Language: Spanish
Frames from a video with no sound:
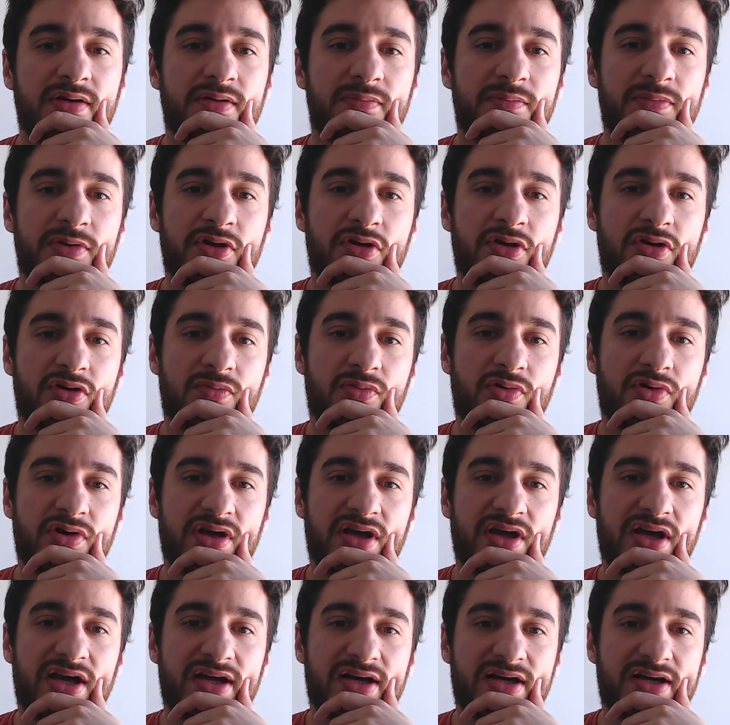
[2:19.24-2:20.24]
Veo como
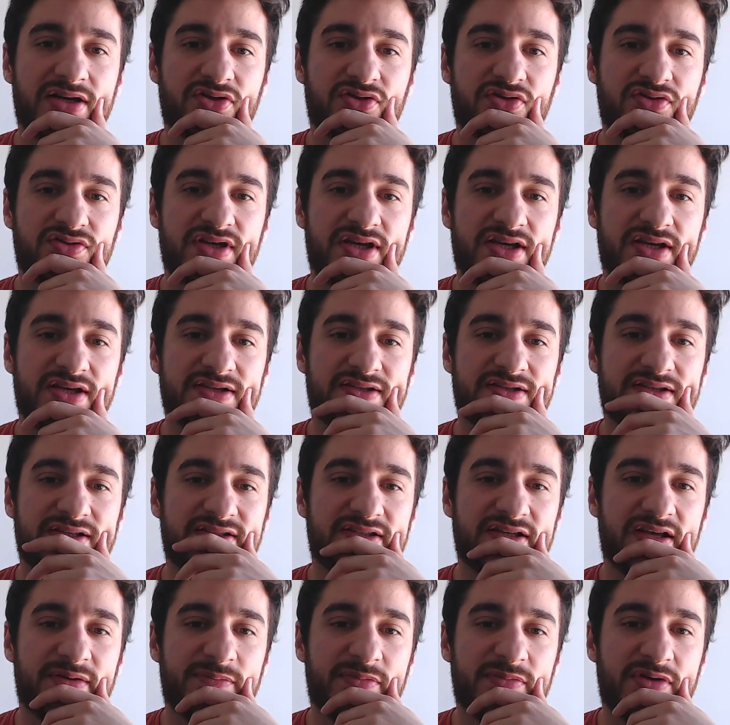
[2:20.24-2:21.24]
que hay rayos X
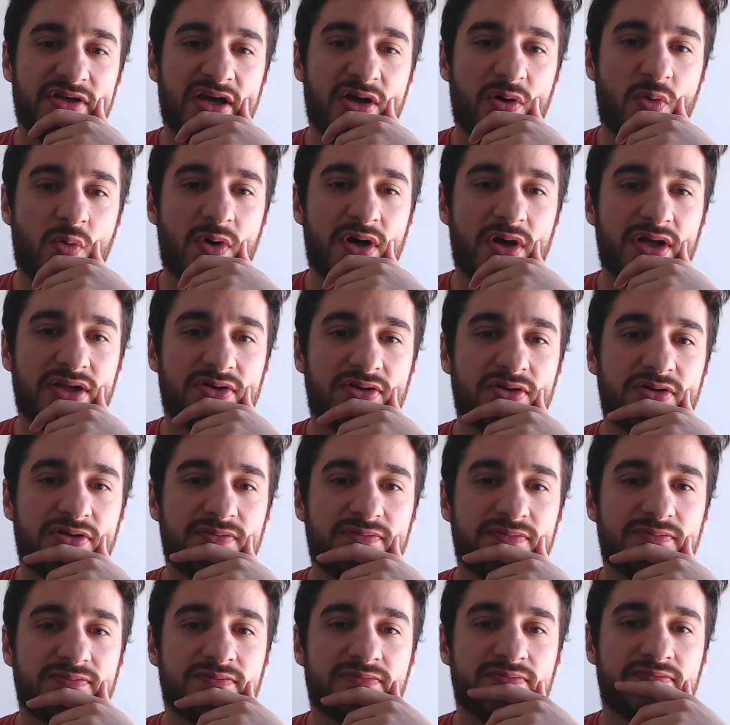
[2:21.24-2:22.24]
hacia mi
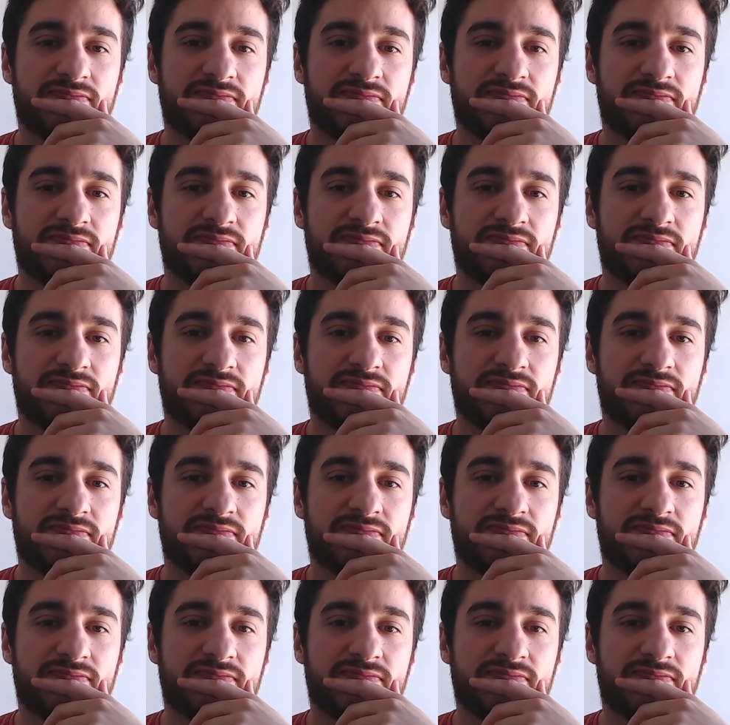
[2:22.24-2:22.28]
E4.